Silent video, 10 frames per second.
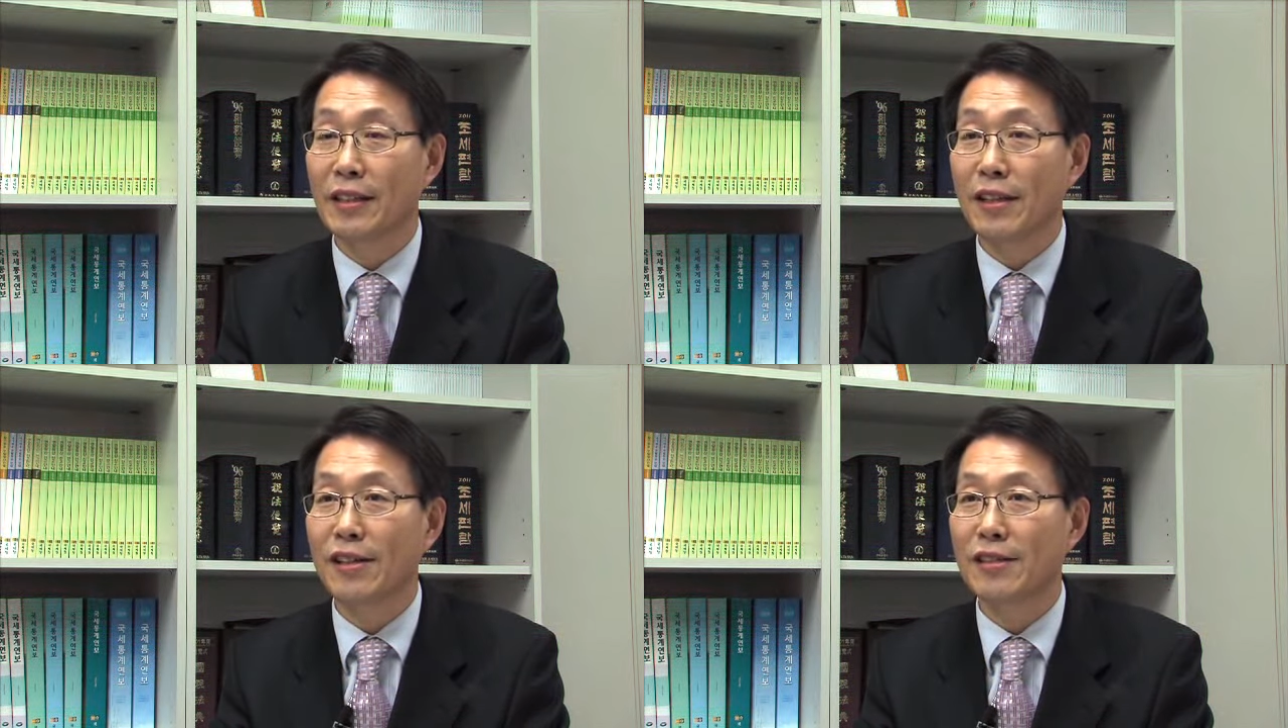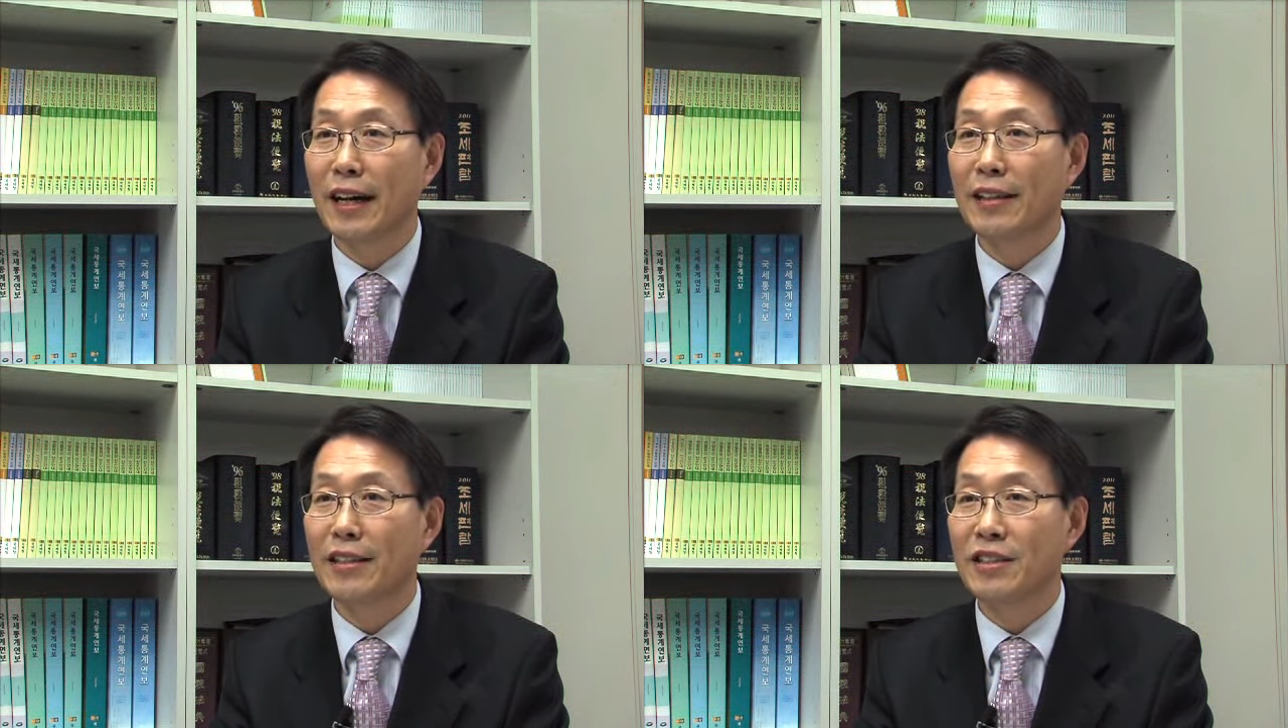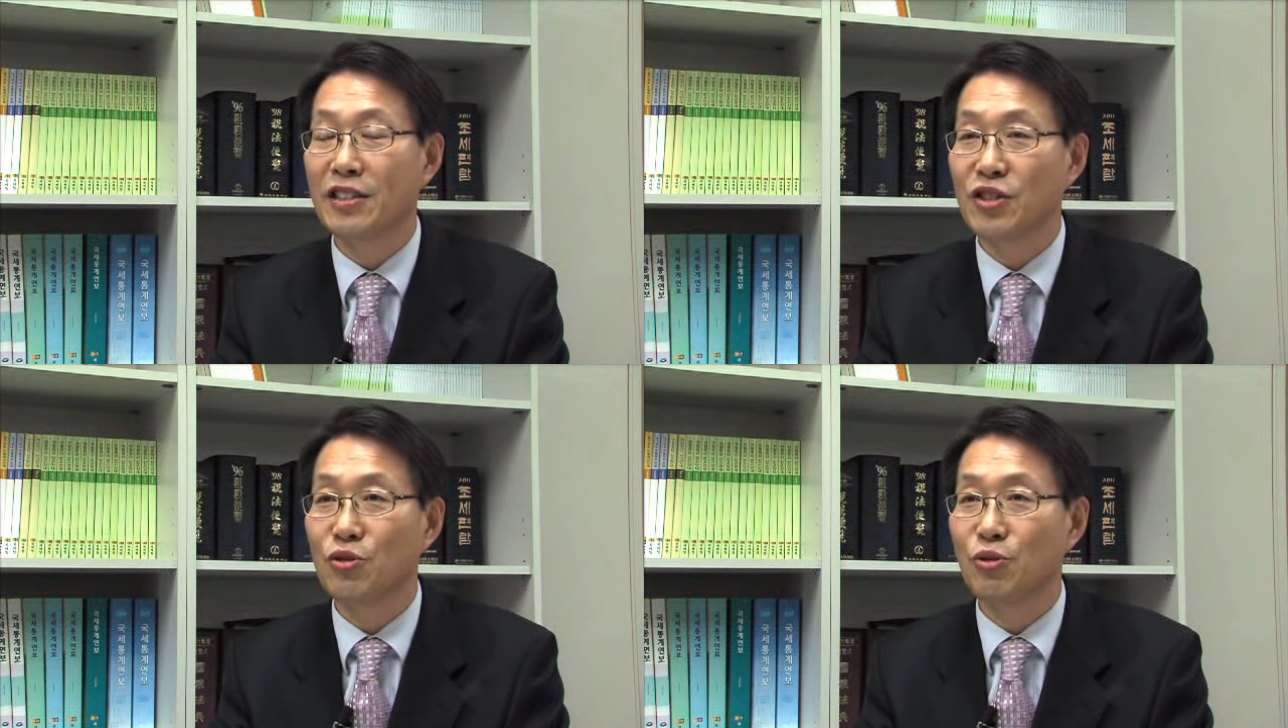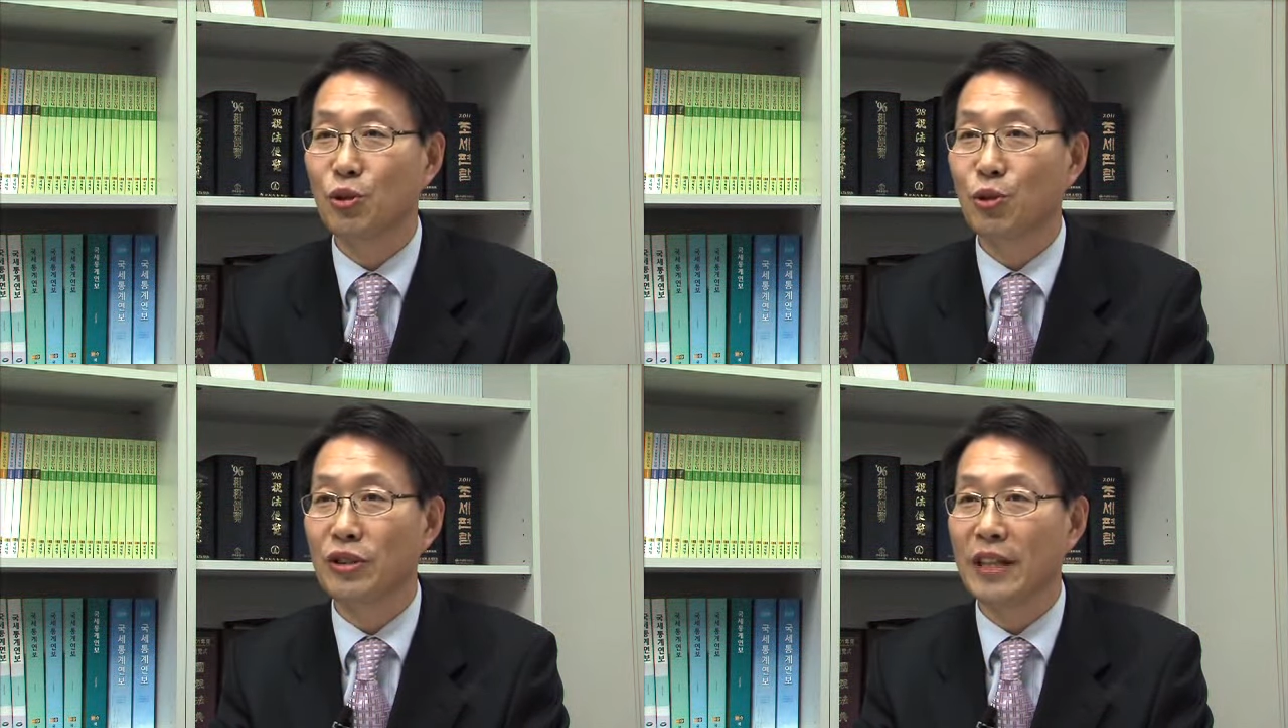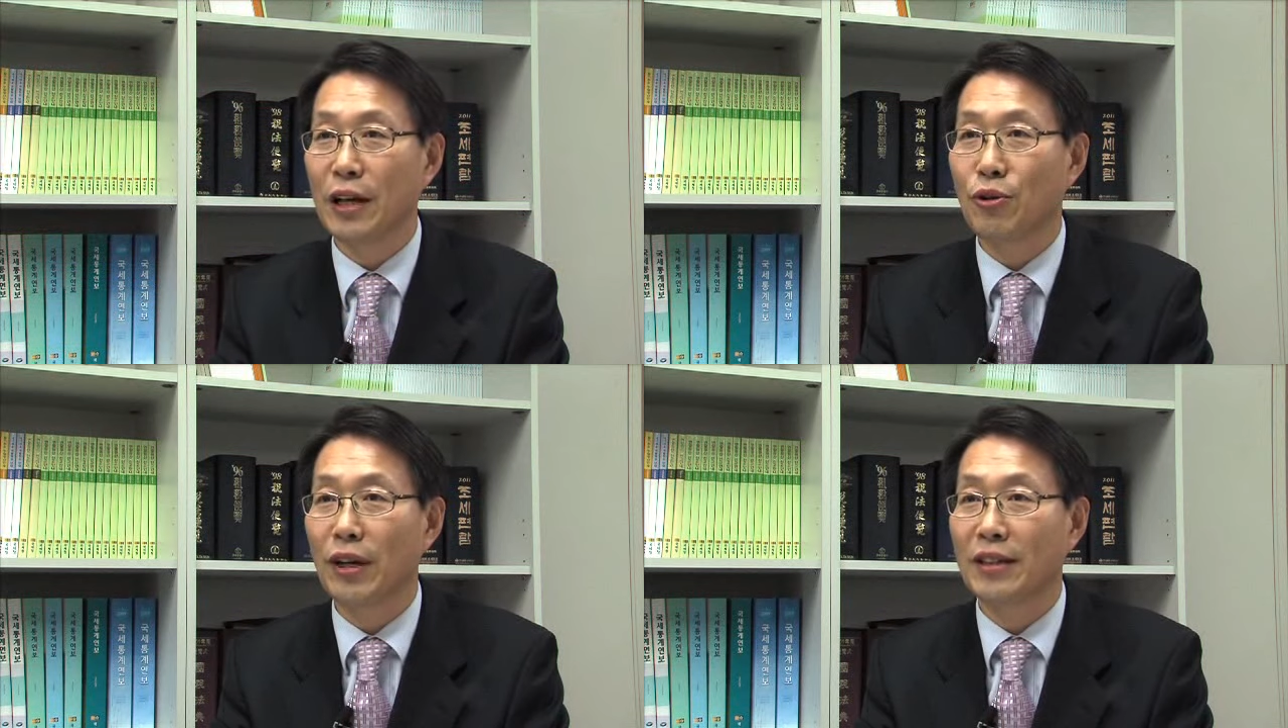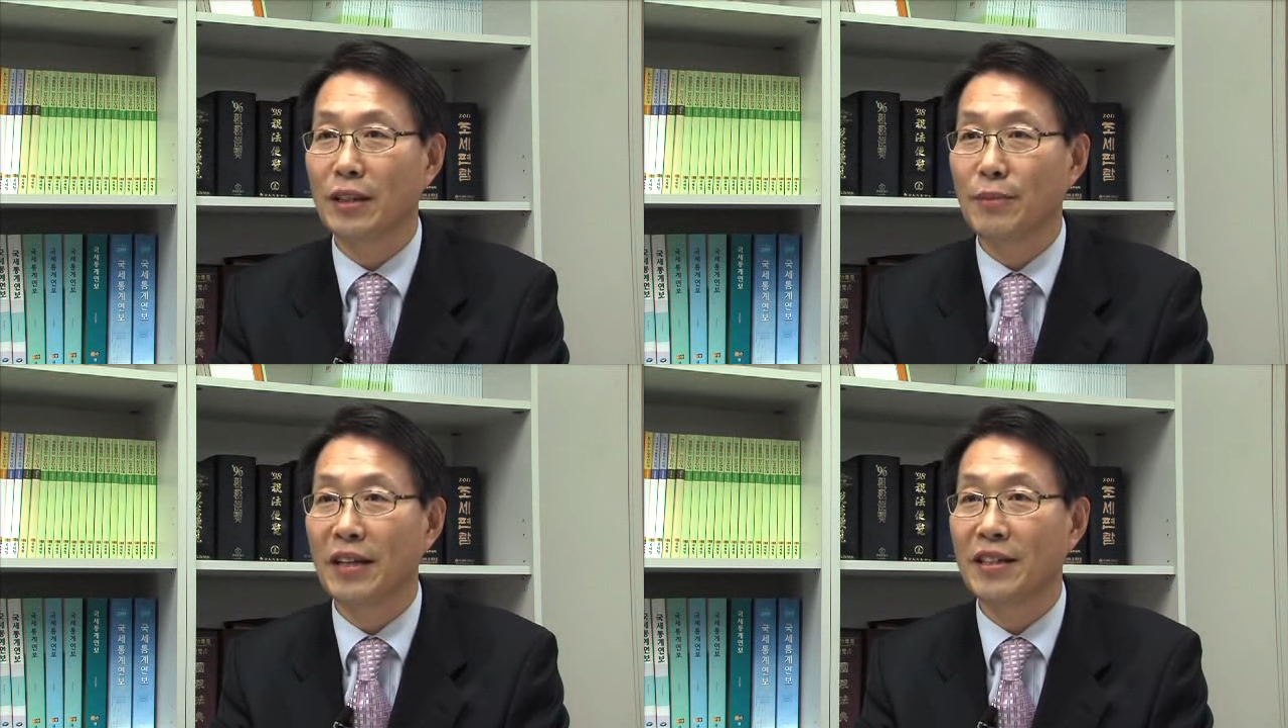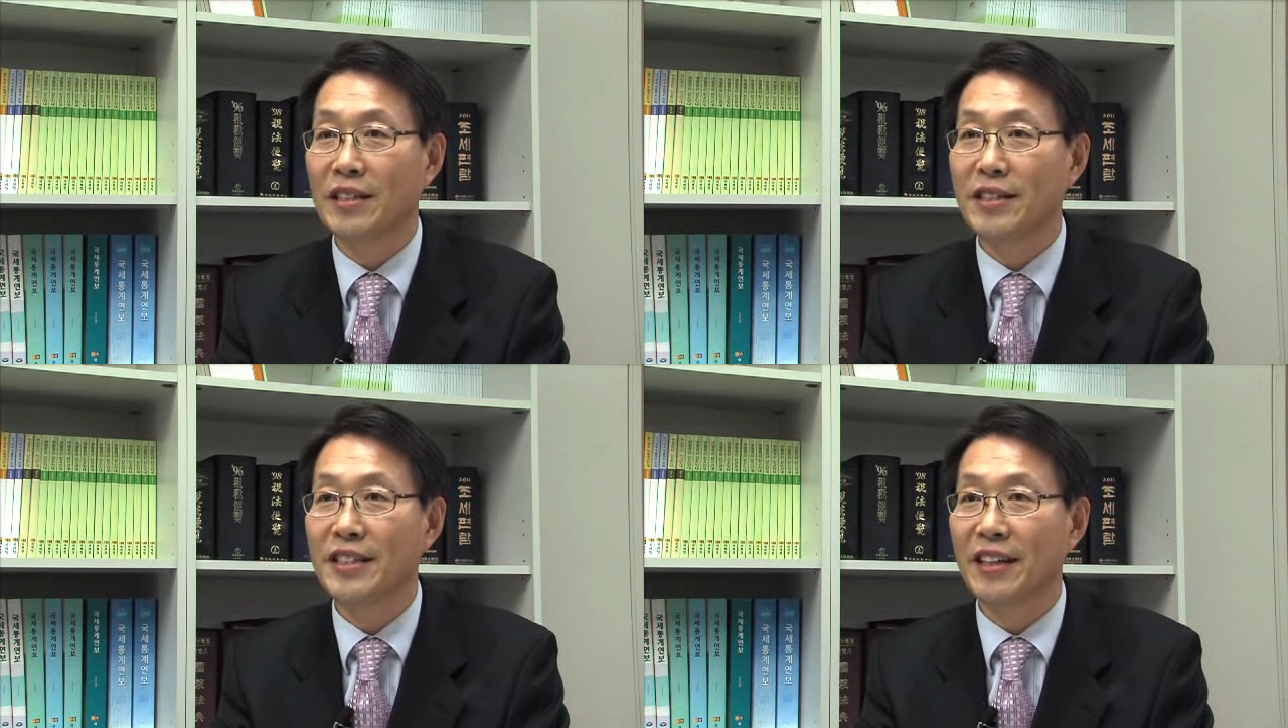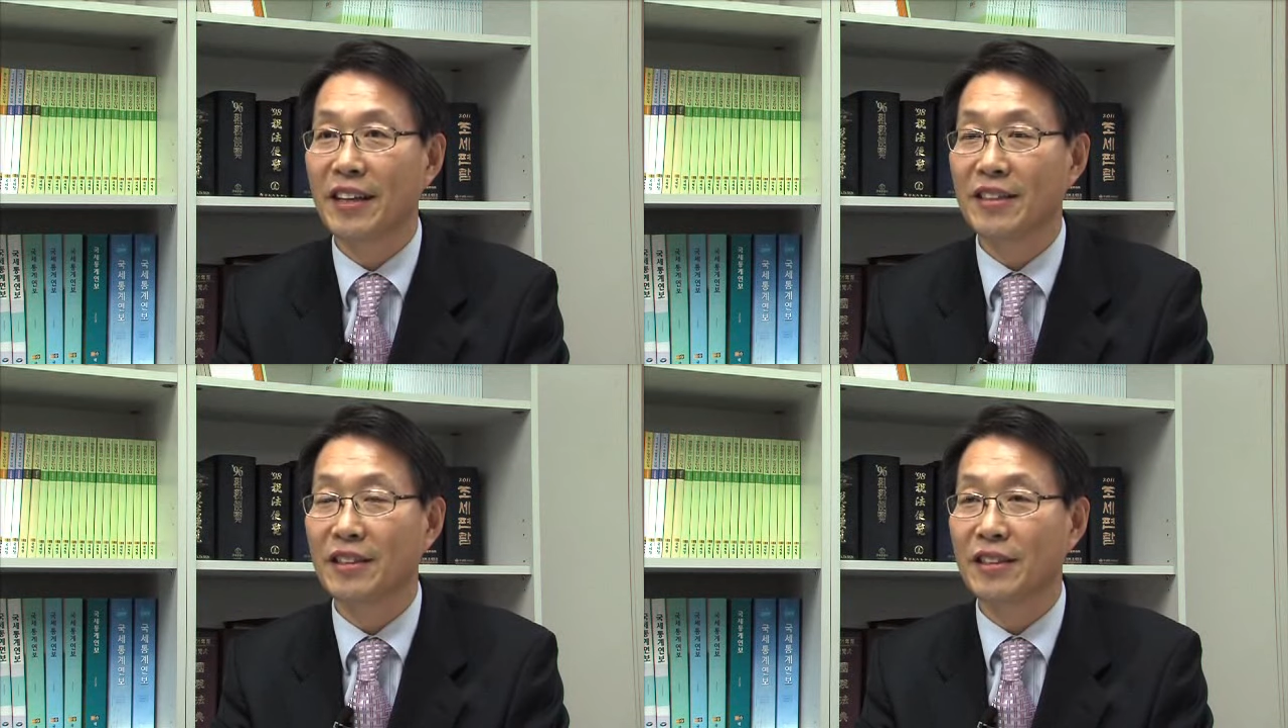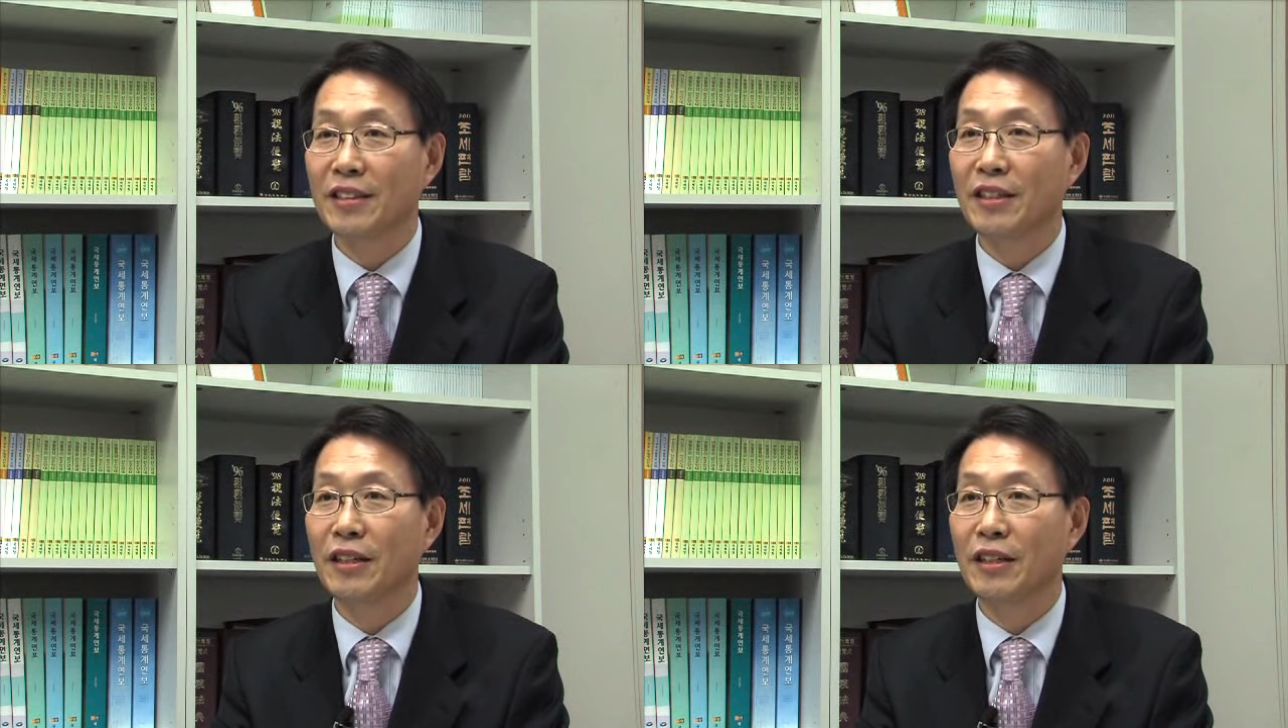1년간 지출 또는 사용한 금액 전체에 대해서